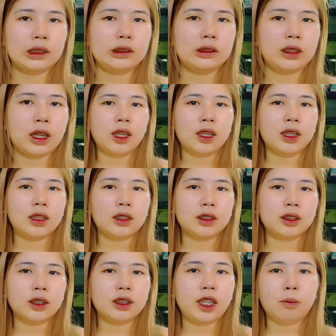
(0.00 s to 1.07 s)
na,
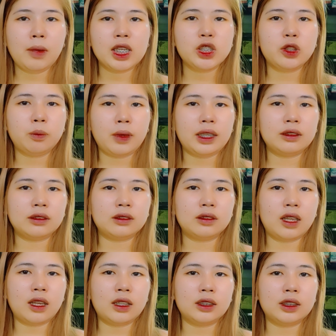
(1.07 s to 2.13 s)
ng measurement
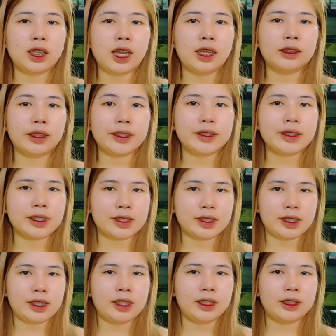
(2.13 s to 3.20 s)
na
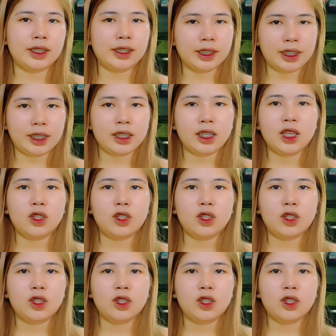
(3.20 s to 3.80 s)
360 degree.